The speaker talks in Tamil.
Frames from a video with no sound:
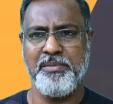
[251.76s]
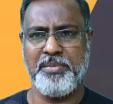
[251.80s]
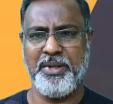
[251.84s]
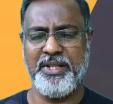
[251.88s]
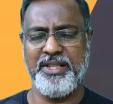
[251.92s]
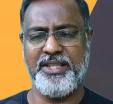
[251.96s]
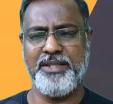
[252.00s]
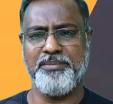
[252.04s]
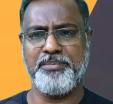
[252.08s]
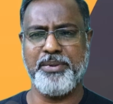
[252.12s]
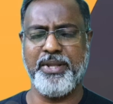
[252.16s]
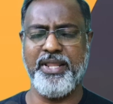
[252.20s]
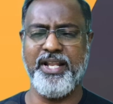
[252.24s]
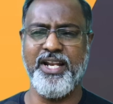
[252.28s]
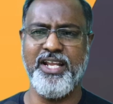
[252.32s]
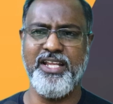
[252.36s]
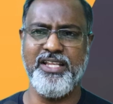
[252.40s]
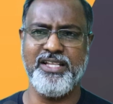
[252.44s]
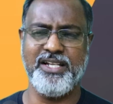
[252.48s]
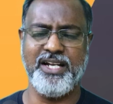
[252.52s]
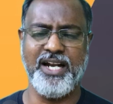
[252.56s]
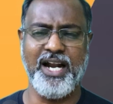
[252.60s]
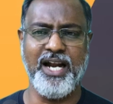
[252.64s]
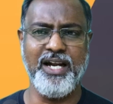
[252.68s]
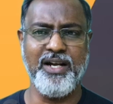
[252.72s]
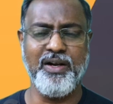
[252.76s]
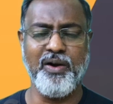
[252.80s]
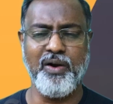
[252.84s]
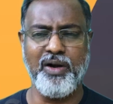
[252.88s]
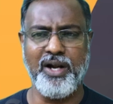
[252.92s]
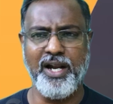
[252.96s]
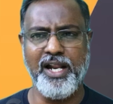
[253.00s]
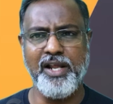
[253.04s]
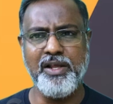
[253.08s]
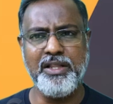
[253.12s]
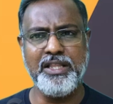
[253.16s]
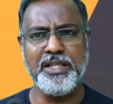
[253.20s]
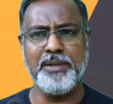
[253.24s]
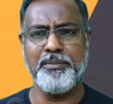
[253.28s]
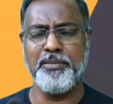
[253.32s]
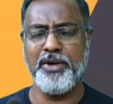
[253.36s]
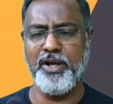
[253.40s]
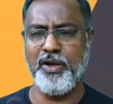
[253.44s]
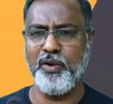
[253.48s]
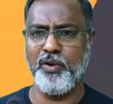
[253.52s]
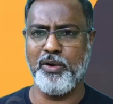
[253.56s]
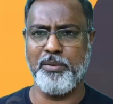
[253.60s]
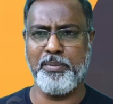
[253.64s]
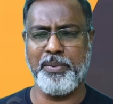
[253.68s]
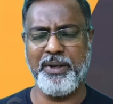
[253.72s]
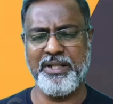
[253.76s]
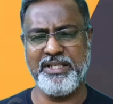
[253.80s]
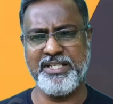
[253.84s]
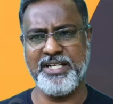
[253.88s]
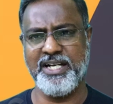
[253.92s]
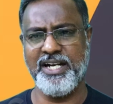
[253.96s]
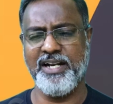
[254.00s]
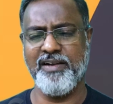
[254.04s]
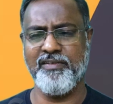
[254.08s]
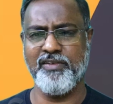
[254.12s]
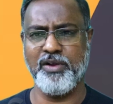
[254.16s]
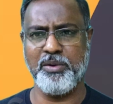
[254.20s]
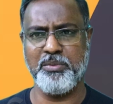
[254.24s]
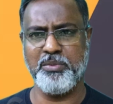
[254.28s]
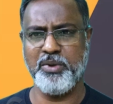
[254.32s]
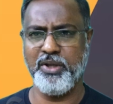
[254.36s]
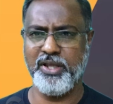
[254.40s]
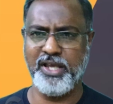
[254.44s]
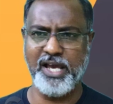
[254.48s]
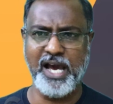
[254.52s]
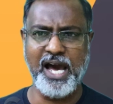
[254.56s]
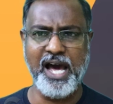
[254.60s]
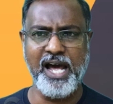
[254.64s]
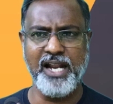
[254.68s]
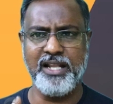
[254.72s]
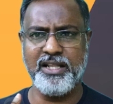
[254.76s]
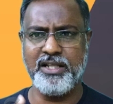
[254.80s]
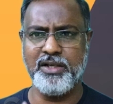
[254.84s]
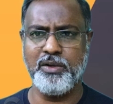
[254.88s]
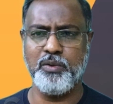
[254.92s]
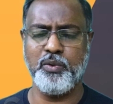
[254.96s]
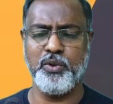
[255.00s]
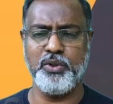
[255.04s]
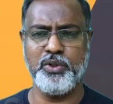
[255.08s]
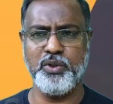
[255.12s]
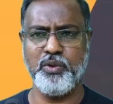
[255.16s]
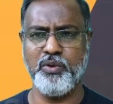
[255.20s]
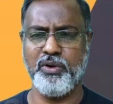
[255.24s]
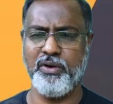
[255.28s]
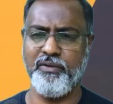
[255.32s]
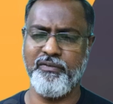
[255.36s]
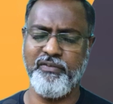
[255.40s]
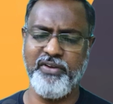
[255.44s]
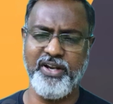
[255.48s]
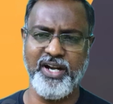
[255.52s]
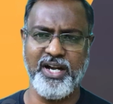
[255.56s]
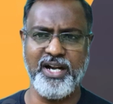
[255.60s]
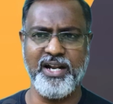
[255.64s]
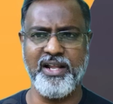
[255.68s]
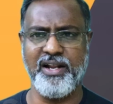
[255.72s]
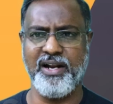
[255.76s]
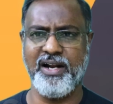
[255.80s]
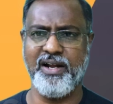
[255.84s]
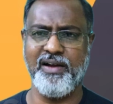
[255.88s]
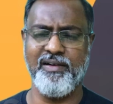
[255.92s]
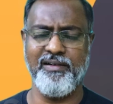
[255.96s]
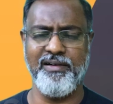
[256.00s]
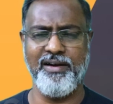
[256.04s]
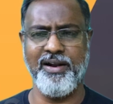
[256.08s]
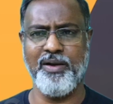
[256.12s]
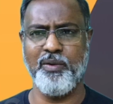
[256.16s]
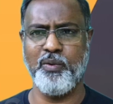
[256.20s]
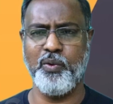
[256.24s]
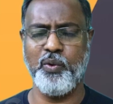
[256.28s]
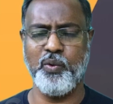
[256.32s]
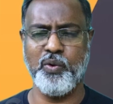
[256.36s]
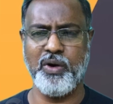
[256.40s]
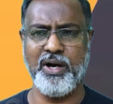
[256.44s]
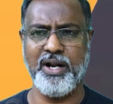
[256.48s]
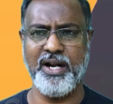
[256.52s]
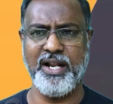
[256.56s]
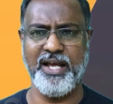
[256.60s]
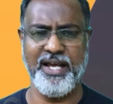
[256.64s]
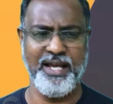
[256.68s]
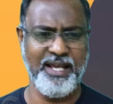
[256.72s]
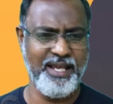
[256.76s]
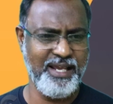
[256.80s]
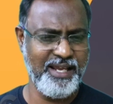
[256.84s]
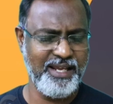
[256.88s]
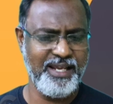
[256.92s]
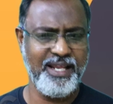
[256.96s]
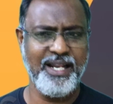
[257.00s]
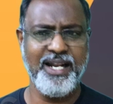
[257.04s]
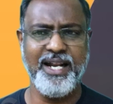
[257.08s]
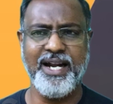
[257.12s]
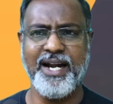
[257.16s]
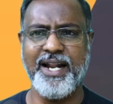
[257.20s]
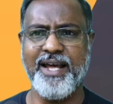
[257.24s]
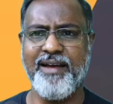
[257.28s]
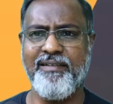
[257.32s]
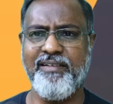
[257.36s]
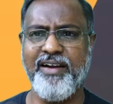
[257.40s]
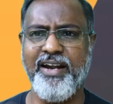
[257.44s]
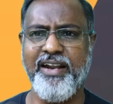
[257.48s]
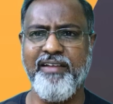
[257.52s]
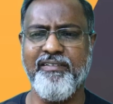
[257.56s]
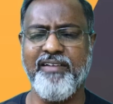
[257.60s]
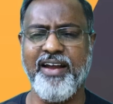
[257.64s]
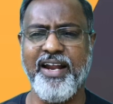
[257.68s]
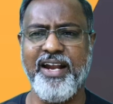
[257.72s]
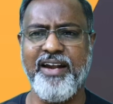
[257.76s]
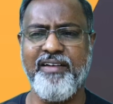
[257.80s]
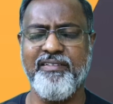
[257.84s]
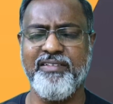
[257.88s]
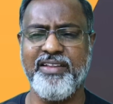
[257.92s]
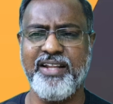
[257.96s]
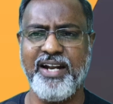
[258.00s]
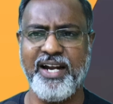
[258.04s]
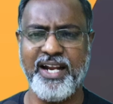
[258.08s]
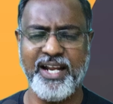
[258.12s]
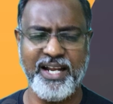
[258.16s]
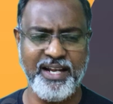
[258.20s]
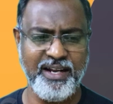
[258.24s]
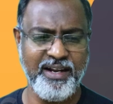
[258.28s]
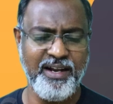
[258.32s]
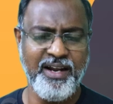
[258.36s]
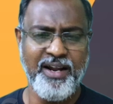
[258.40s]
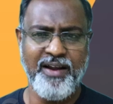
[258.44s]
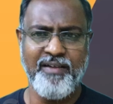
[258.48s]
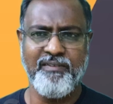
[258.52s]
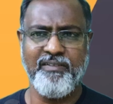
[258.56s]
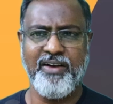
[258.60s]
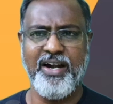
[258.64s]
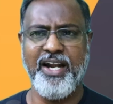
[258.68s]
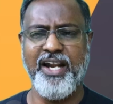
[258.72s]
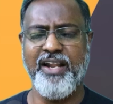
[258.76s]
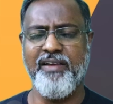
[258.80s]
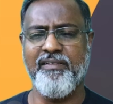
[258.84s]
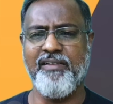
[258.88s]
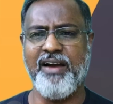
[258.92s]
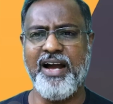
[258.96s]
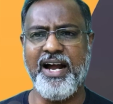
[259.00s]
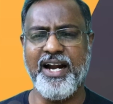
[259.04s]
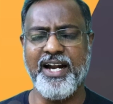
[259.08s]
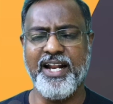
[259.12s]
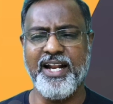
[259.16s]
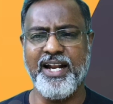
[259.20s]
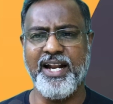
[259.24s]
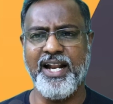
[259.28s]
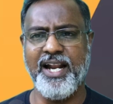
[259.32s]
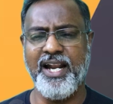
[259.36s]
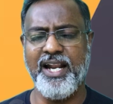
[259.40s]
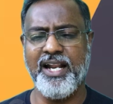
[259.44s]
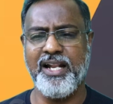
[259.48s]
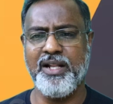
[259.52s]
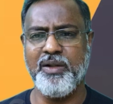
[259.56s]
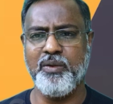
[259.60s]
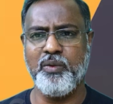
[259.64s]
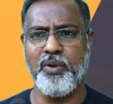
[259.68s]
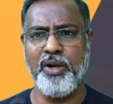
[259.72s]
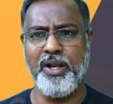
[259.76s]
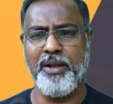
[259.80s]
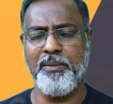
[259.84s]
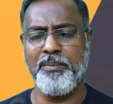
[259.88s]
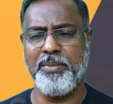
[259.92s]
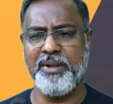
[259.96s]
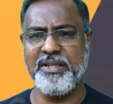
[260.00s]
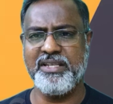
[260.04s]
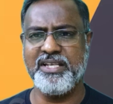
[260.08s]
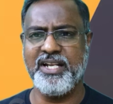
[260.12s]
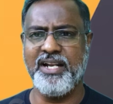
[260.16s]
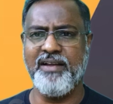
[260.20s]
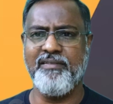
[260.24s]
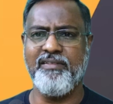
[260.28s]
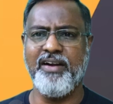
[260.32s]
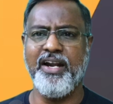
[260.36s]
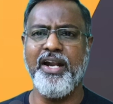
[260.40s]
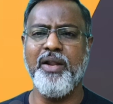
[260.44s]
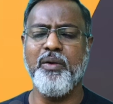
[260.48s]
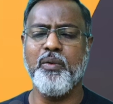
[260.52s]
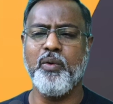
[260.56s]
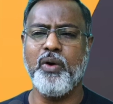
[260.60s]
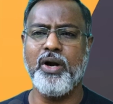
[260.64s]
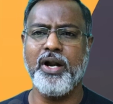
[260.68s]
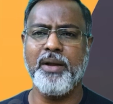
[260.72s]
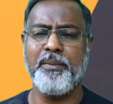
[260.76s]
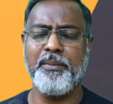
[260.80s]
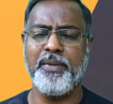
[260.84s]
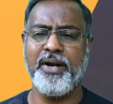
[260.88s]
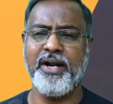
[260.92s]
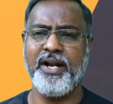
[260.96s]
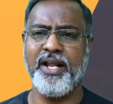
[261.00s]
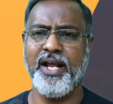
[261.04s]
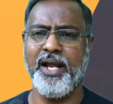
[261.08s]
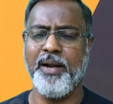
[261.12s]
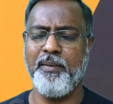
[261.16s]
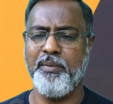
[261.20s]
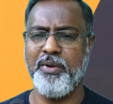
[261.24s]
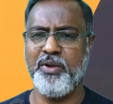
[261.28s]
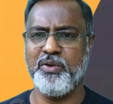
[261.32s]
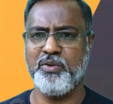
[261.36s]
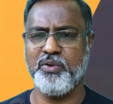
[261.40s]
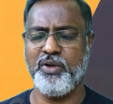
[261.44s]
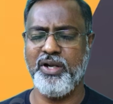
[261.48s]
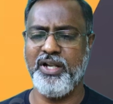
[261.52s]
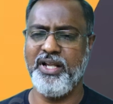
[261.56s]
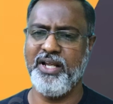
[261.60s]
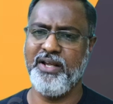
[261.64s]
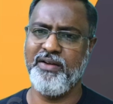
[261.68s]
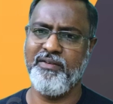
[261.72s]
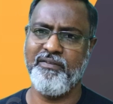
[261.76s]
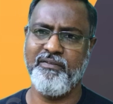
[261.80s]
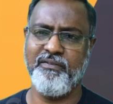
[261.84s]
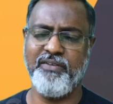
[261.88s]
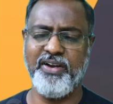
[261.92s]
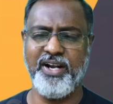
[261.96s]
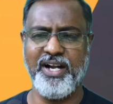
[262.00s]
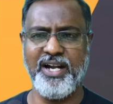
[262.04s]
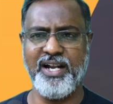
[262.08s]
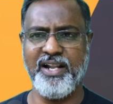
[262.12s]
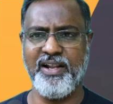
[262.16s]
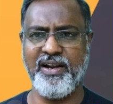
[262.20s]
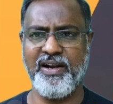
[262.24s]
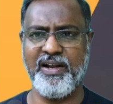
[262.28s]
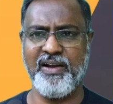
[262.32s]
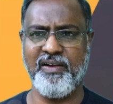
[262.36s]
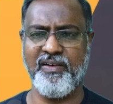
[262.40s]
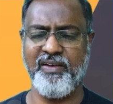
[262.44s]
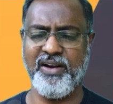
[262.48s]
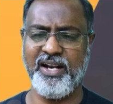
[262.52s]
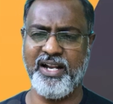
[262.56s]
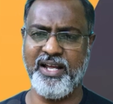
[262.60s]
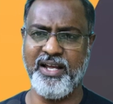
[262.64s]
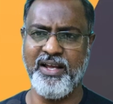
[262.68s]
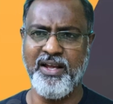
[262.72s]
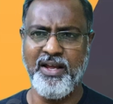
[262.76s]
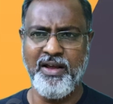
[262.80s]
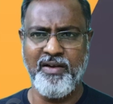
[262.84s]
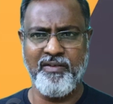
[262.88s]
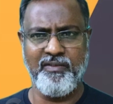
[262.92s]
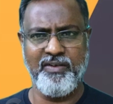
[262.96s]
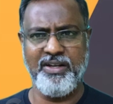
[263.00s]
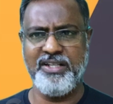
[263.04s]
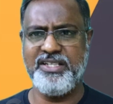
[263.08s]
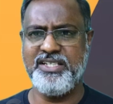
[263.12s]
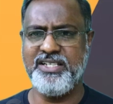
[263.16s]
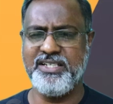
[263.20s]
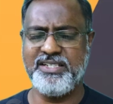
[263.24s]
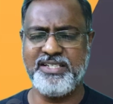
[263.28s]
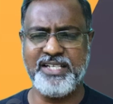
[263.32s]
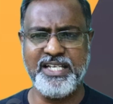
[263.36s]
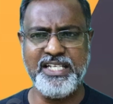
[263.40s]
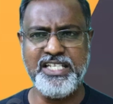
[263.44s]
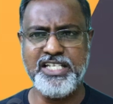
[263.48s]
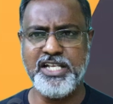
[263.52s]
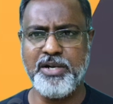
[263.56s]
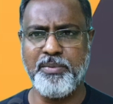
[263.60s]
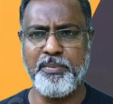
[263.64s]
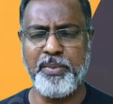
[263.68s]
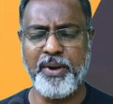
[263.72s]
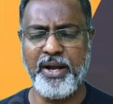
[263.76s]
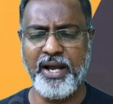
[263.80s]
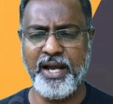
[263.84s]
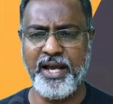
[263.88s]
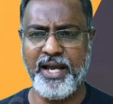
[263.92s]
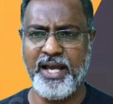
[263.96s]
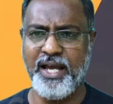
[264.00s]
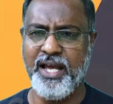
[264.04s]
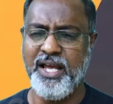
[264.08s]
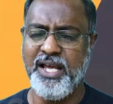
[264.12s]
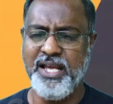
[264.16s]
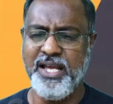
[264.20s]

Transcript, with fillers: பத்து பதினைந்து நாட்களுக்குள்ளே இந்த மாதிரி ஒரு பிரச்சனைன்னு வரும்போது யார் தான் ஒத்துக்குவா வீட்டில் இருக்கவங்களாம் விடுவாங்களா என்னடா வண்டி வாங்கிட்டு வந்திருக்க வண்டி வாங்கின நாள்லேருந்து ஒரே பிரச்சனை வண்டி ஓட மாட்டுக்கு அப்படின்னு சொல்லி வீட்டில் இருக்கவங்கெல்லாம் வச்சு செஞ்சுருப்பாங்க